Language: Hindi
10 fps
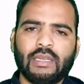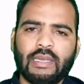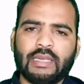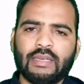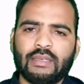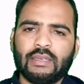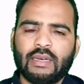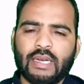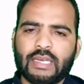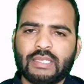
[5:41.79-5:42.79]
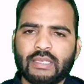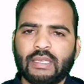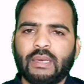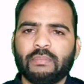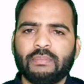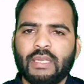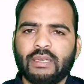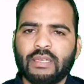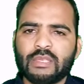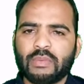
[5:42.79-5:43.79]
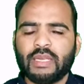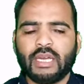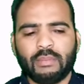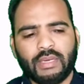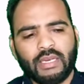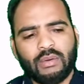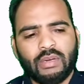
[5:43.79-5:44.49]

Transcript: लेकिन आगे चलकर आप एक नज़म नगार बने